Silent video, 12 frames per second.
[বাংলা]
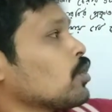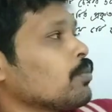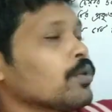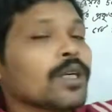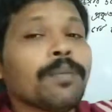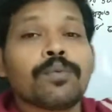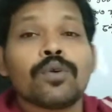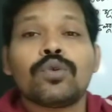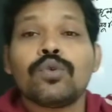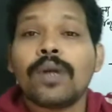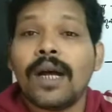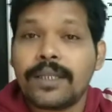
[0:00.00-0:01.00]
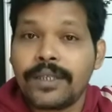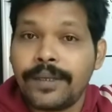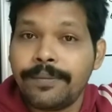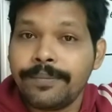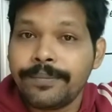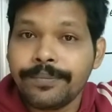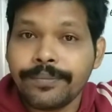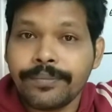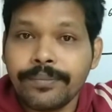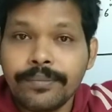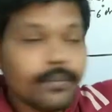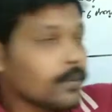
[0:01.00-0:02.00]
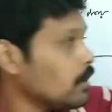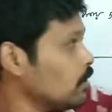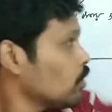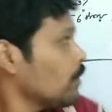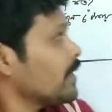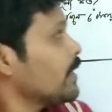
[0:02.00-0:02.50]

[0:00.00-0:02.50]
সমস্যা প্রচুর আছে তো এবার